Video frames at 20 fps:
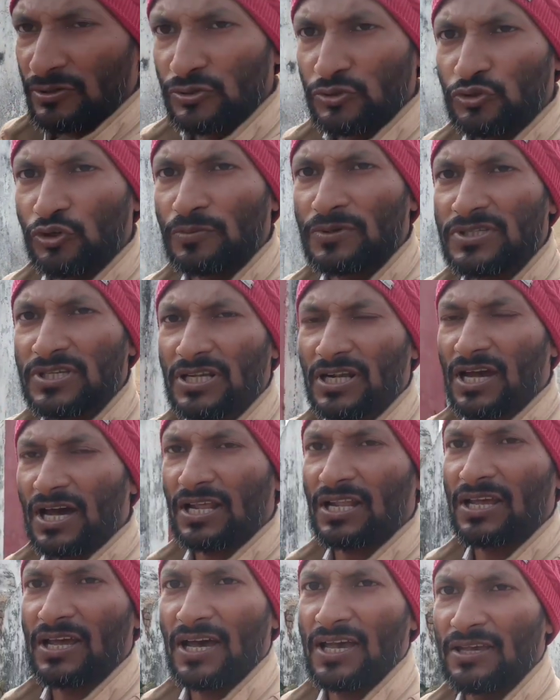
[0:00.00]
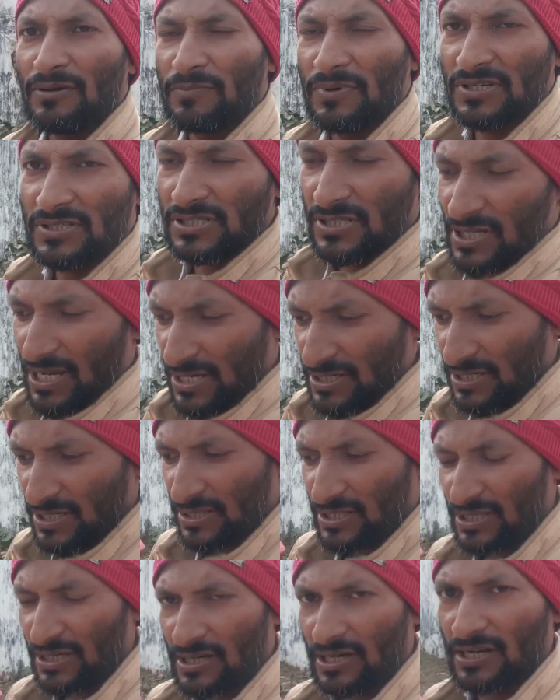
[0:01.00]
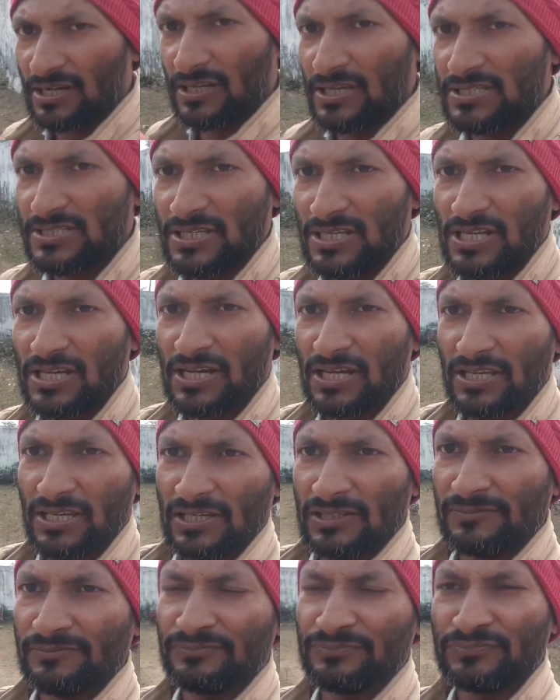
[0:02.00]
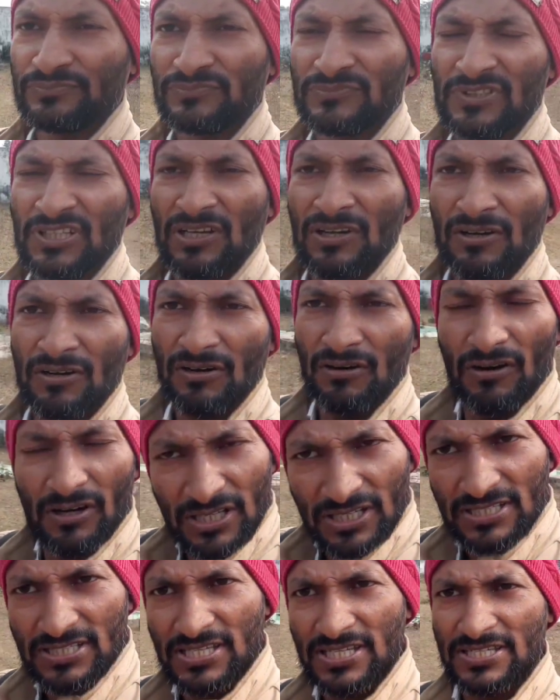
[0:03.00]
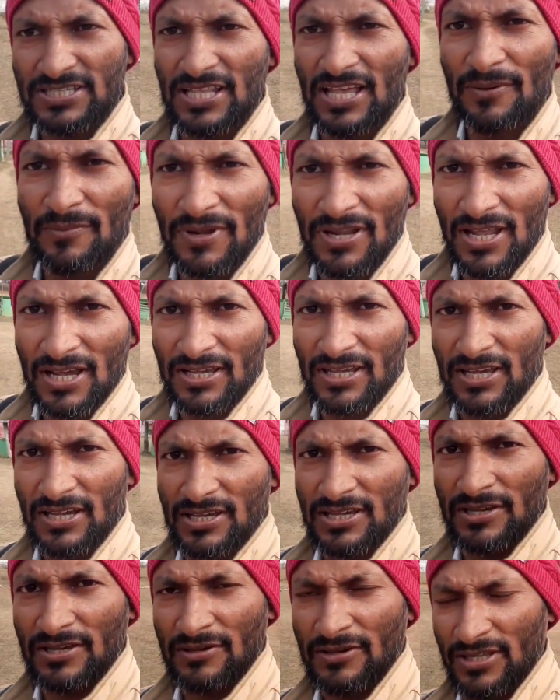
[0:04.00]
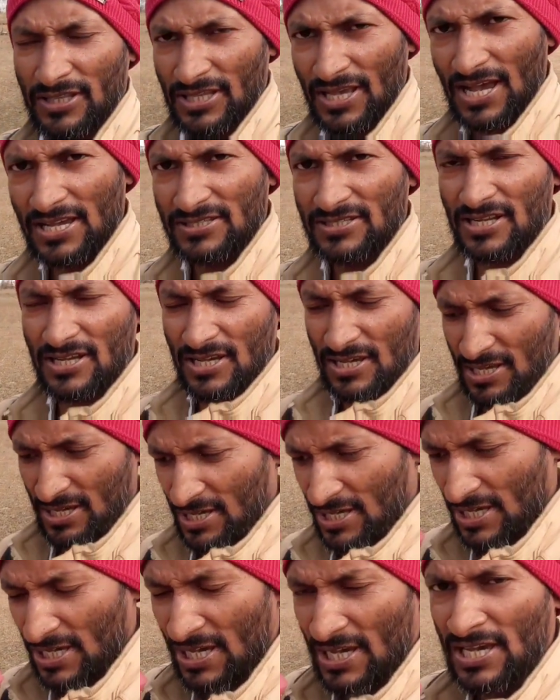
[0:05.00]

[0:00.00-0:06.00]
जो भी सरकारें आई बस राजनीति करके चली गई है और इस हिजला मेला के एक इतिहास रहा है